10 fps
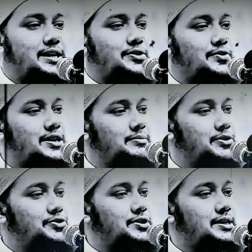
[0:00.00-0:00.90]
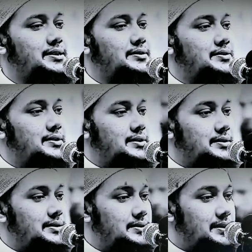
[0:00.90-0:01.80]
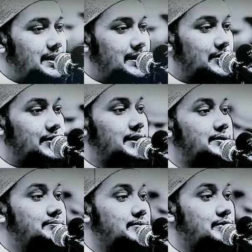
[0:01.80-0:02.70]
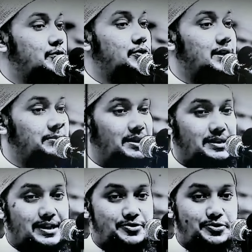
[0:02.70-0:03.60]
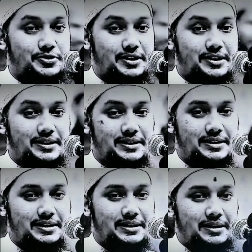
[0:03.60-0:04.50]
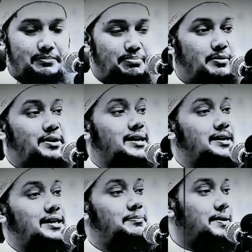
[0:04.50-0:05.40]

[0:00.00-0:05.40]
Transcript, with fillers: উৎসাহিত করে মানুষকে এ ধরনের গুন্ডামি কাজ করতে প্রেমিকাকে